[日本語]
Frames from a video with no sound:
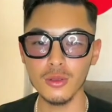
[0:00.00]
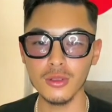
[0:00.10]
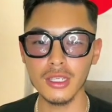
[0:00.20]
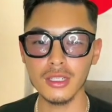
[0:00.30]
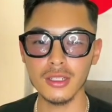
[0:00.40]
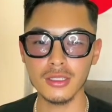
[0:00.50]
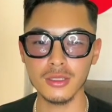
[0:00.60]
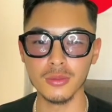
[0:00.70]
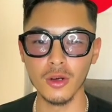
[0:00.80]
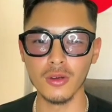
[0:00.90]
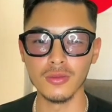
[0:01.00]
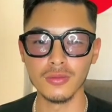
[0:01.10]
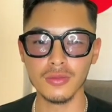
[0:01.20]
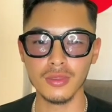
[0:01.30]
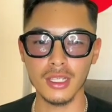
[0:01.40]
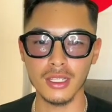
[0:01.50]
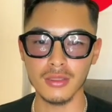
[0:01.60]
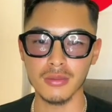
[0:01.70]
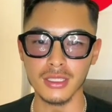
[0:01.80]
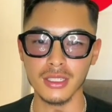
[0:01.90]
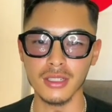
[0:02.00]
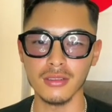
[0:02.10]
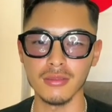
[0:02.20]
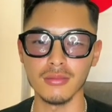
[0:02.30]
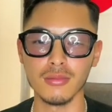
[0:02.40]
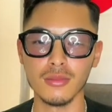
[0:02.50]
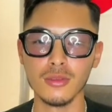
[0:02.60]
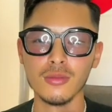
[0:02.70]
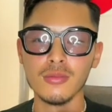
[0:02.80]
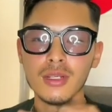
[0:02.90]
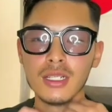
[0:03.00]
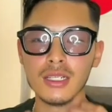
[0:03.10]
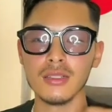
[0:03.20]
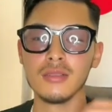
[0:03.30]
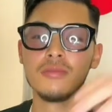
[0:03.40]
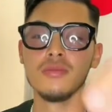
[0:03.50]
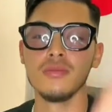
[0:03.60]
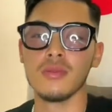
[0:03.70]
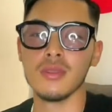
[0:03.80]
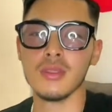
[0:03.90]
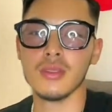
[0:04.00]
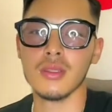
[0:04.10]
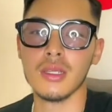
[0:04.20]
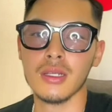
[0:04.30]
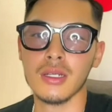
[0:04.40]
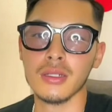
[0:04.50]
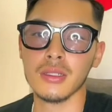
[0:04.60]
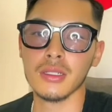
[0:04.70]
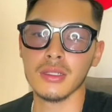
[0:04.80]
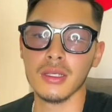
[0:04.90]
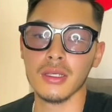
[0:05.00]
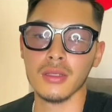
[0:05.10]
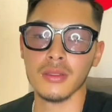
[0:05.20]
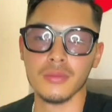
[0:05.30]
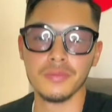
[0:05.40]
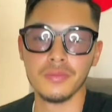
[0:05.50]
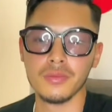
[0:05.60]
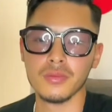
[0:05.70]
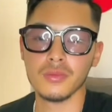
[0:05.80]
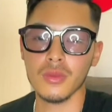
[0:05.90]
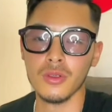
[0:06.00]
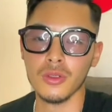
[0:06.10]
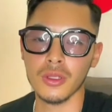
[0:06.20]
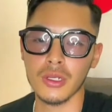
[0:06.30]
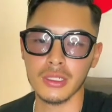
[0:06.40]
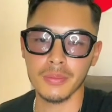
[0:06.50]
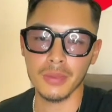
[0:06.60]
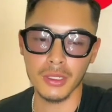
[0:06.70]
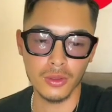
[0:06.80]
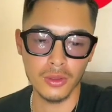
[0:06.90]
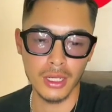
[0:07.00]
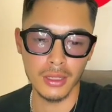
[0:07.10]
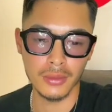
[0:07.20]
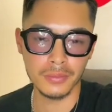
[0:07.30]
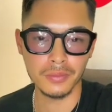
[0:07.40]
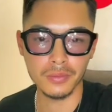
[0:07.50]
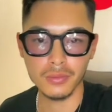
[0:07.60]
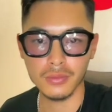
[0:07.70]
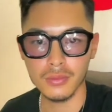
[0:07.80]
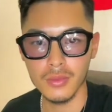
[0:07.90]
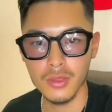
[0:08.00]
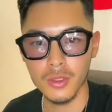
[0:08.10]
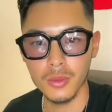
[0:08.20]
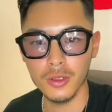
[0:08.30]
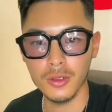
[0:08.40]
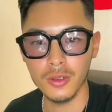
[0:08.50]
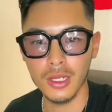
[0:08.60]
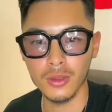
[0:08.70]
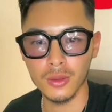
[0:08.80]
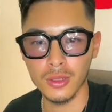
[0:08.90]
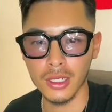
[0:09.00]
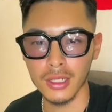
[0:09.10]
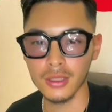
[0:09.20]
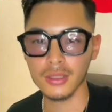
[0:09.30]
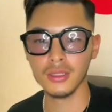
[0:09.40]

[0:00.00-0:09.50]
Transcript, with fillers: このネックレスもいただきましたほんまにでっかくなってルートアルジャパンとかトゥモローランドとか